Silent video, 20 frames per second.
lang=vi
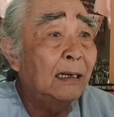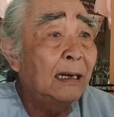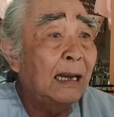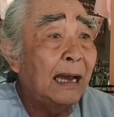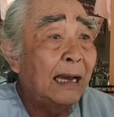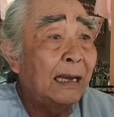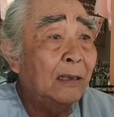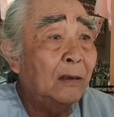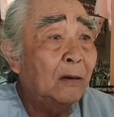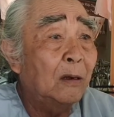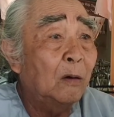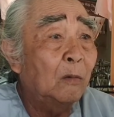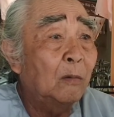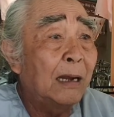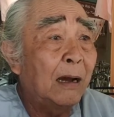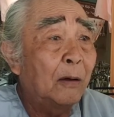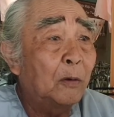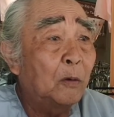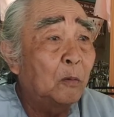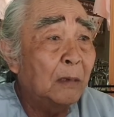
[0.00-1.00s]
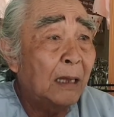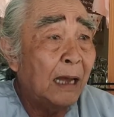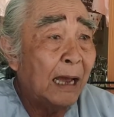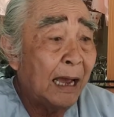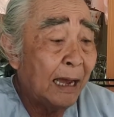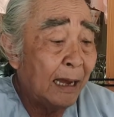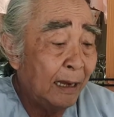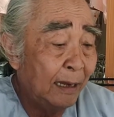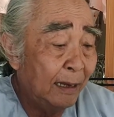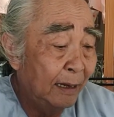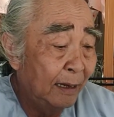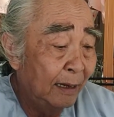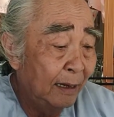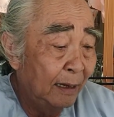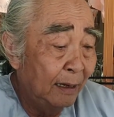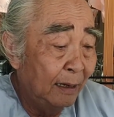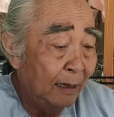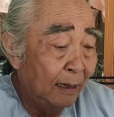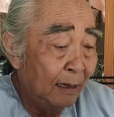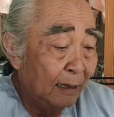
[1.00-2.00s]
gửi lại cho đồng đạo chúng ta
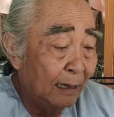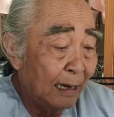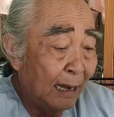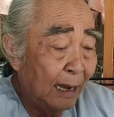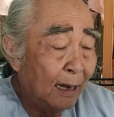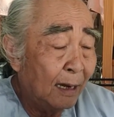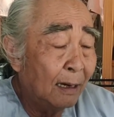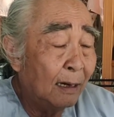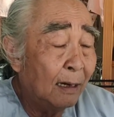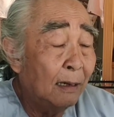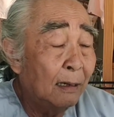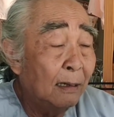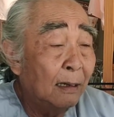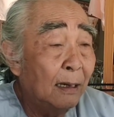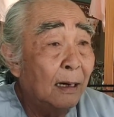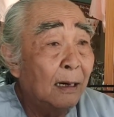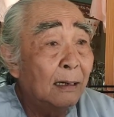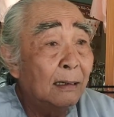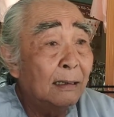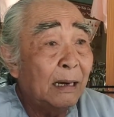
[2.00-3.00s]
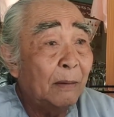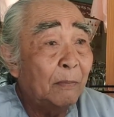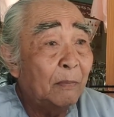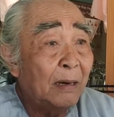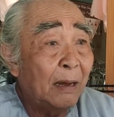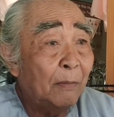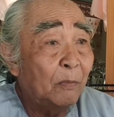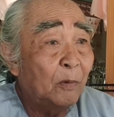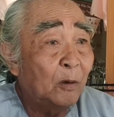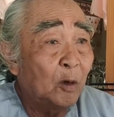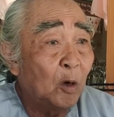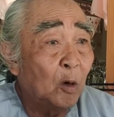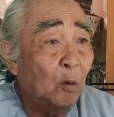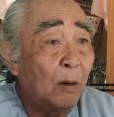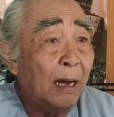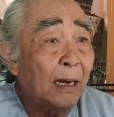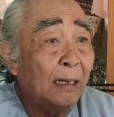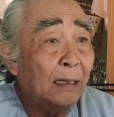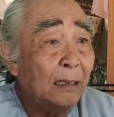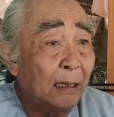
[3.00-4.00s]
đã hơn hơn trăm năm rồi
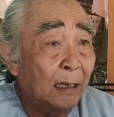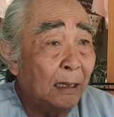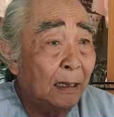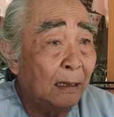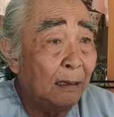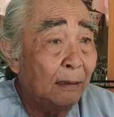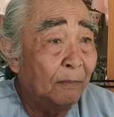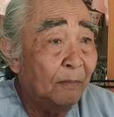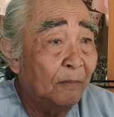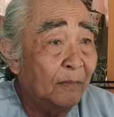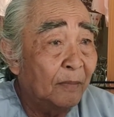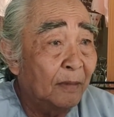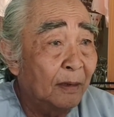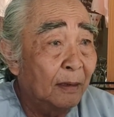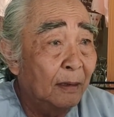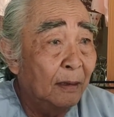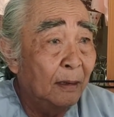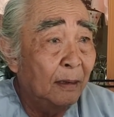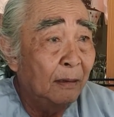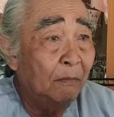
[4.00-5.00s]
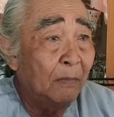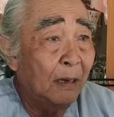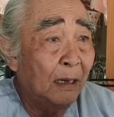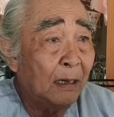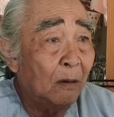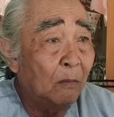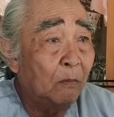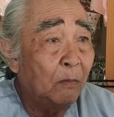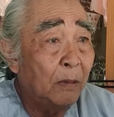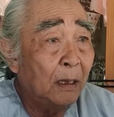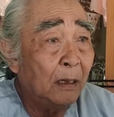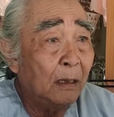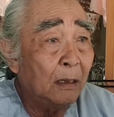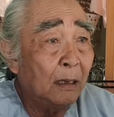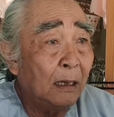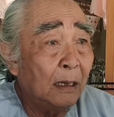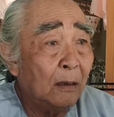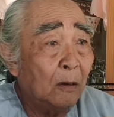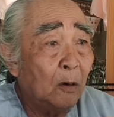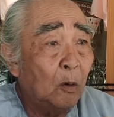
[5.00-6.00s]
cô bác anh chị mà không biết
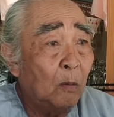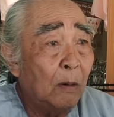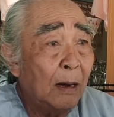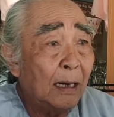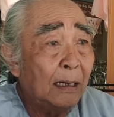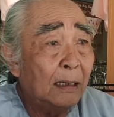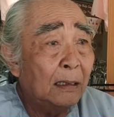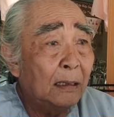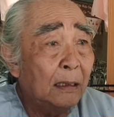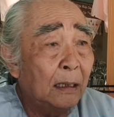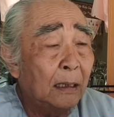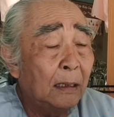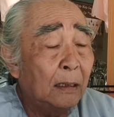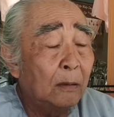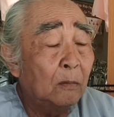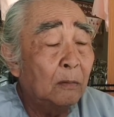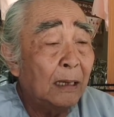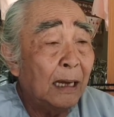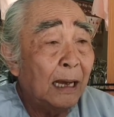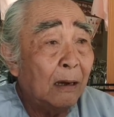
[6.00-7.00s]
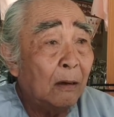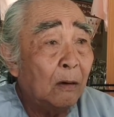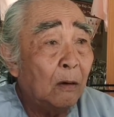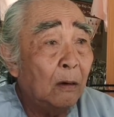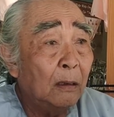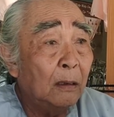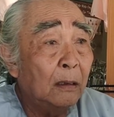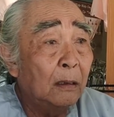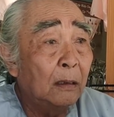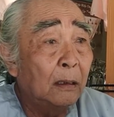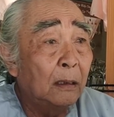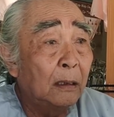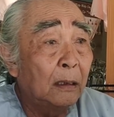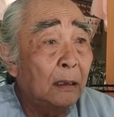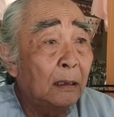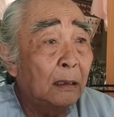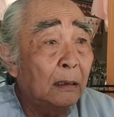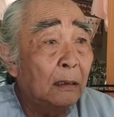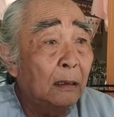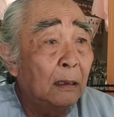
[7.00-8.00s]
ờ, cô bác anh chị chúng ta có
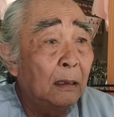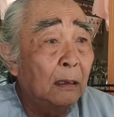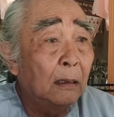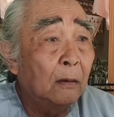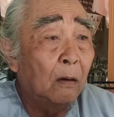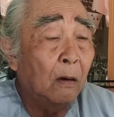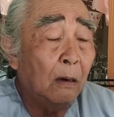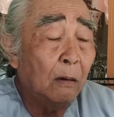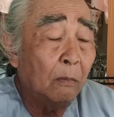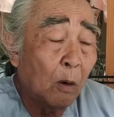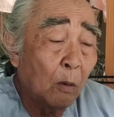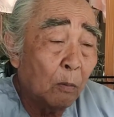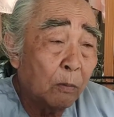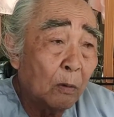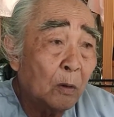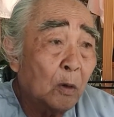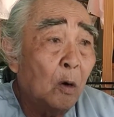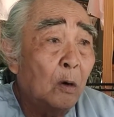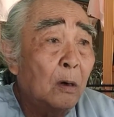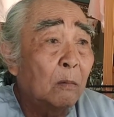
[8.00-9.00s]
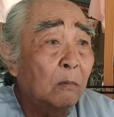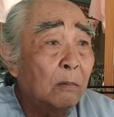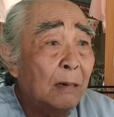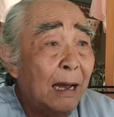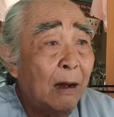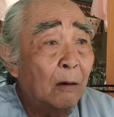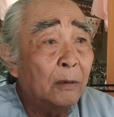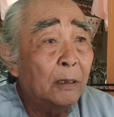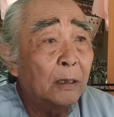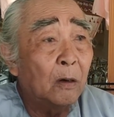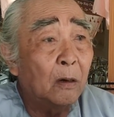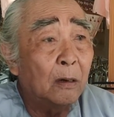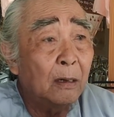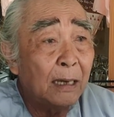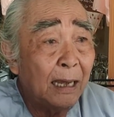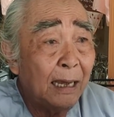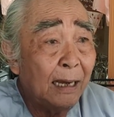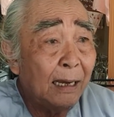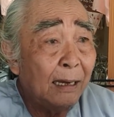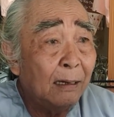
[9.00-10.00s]
người có một số đồng đạo thì có
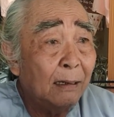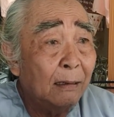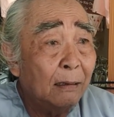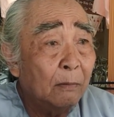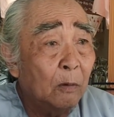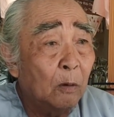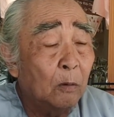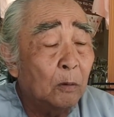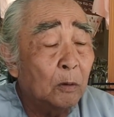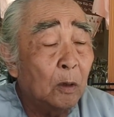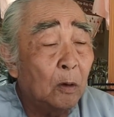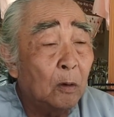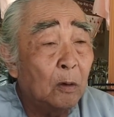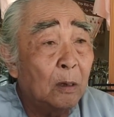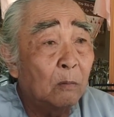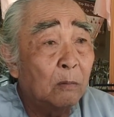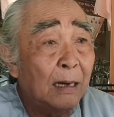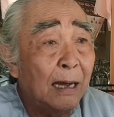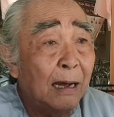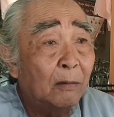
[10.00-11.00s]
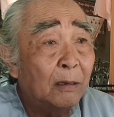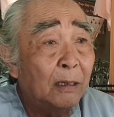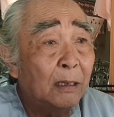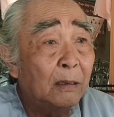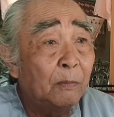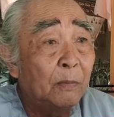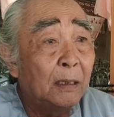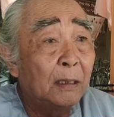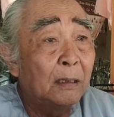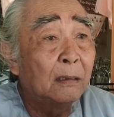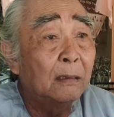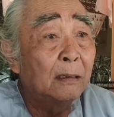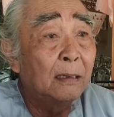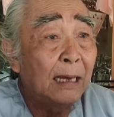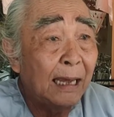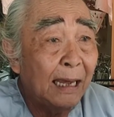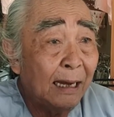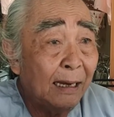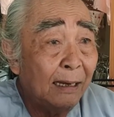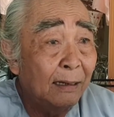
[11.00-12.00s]
nghe còn số đồng đạo thì mình chưa
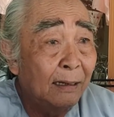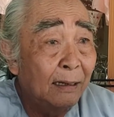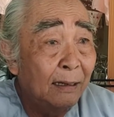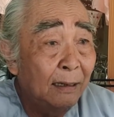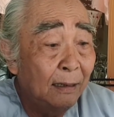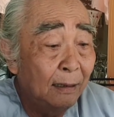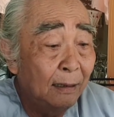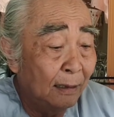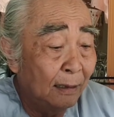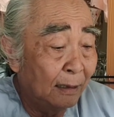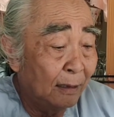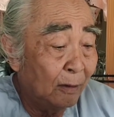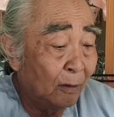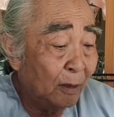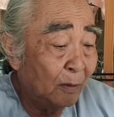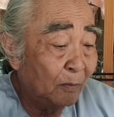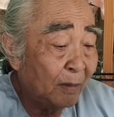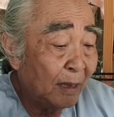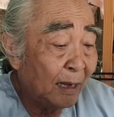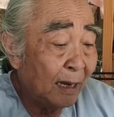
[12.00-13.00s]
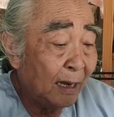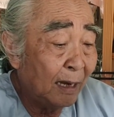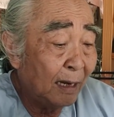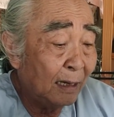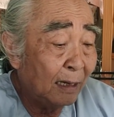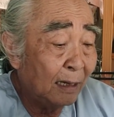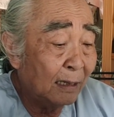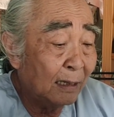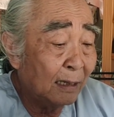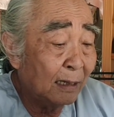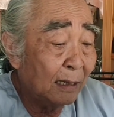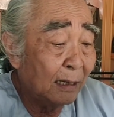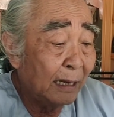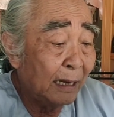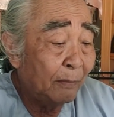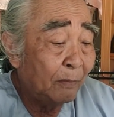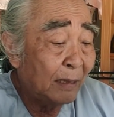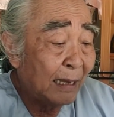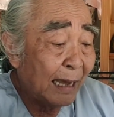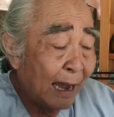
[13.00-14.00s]
nghe thì thôi hôm nay đó là
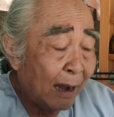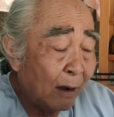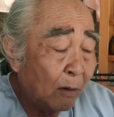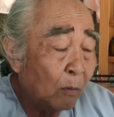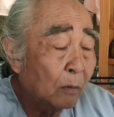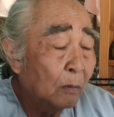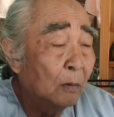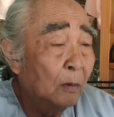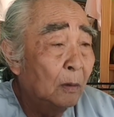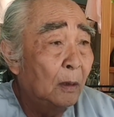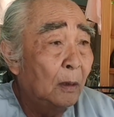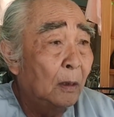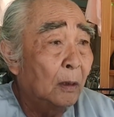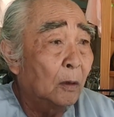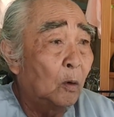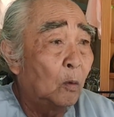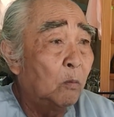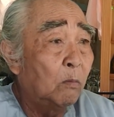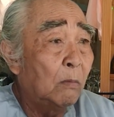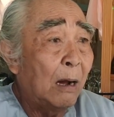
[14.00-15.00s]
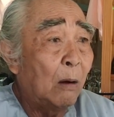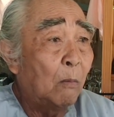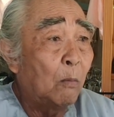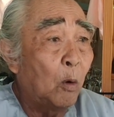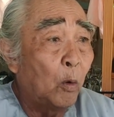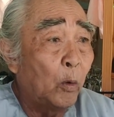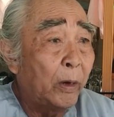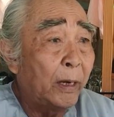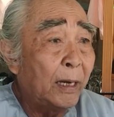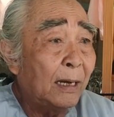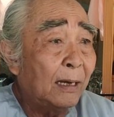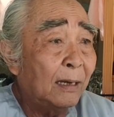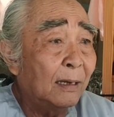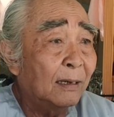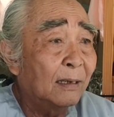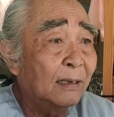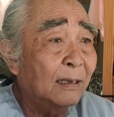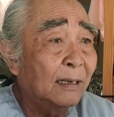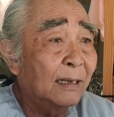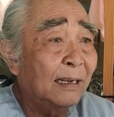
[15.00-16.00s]
em cháu cũng mạo muội
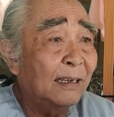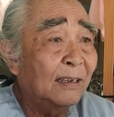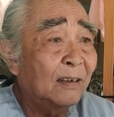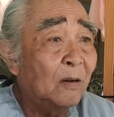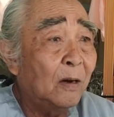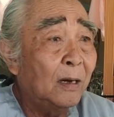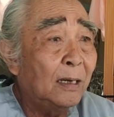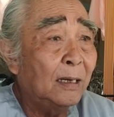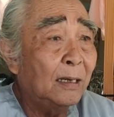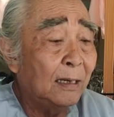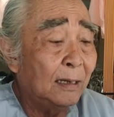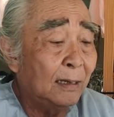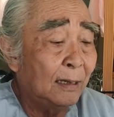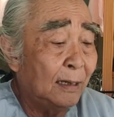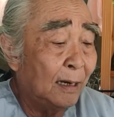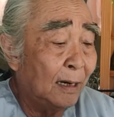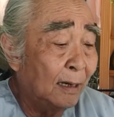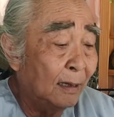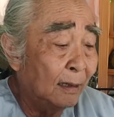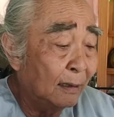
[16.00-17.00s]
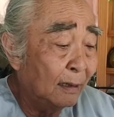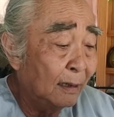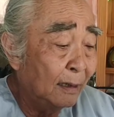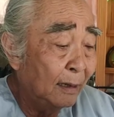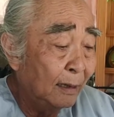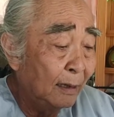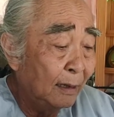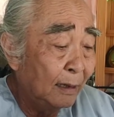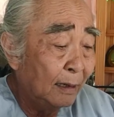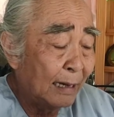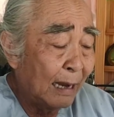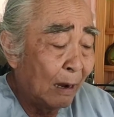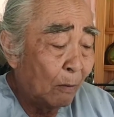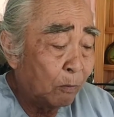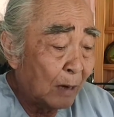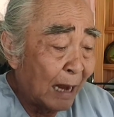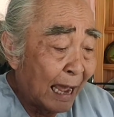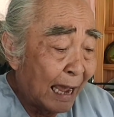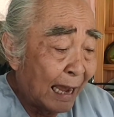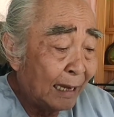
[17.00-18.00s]
nói ờ, lên
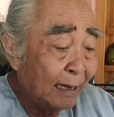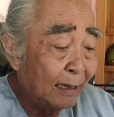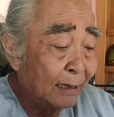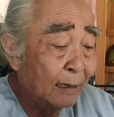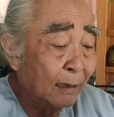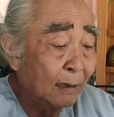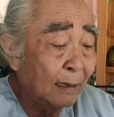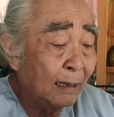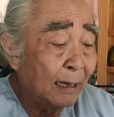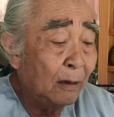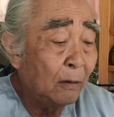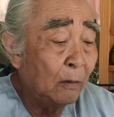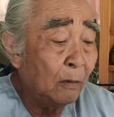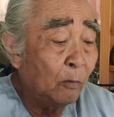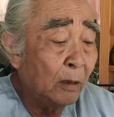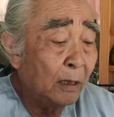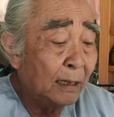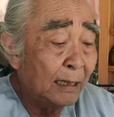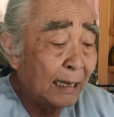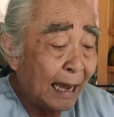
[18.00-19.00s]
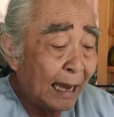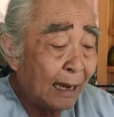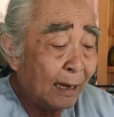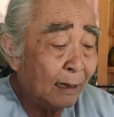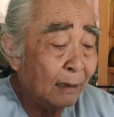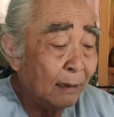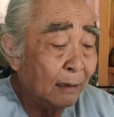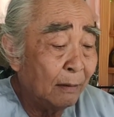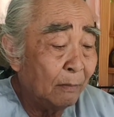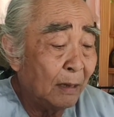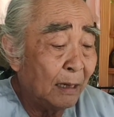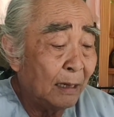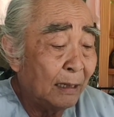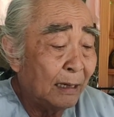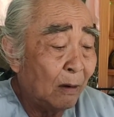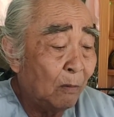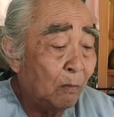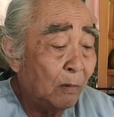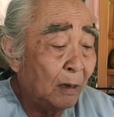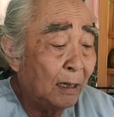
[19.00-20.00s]
đọc lại những cái nguyên văn mà
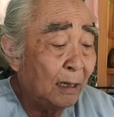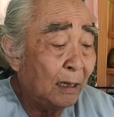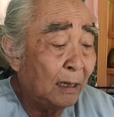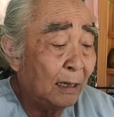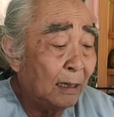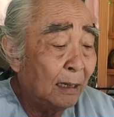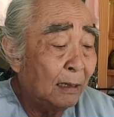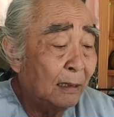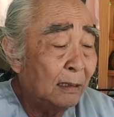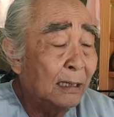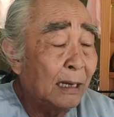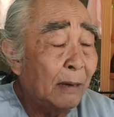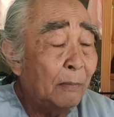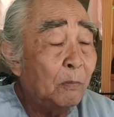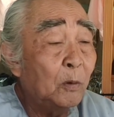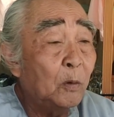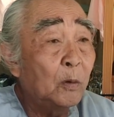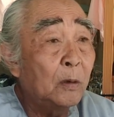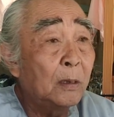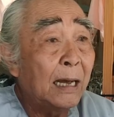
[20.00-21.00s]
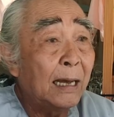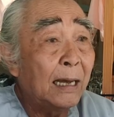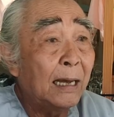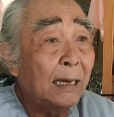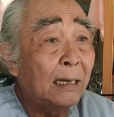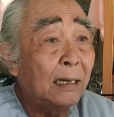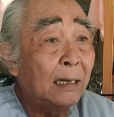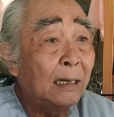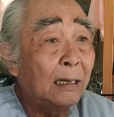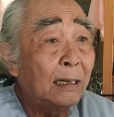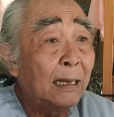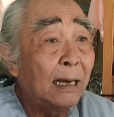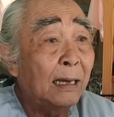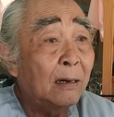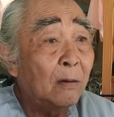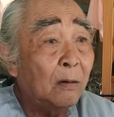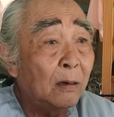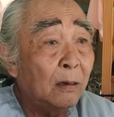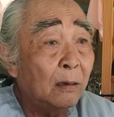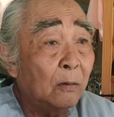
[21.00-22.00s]
trong cái ờ, lời sấm của ngài
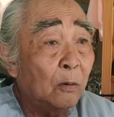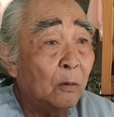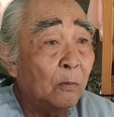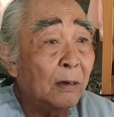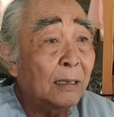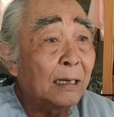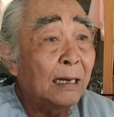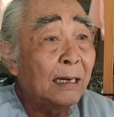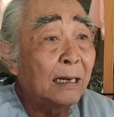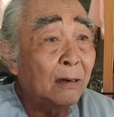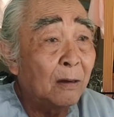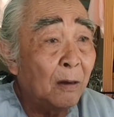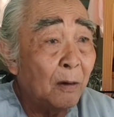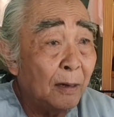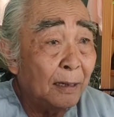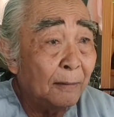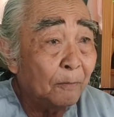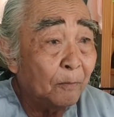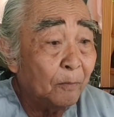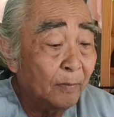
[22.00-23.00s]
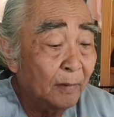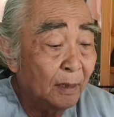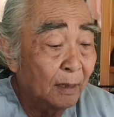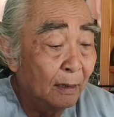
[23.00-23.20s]
đã nói của Phật thầy đã nói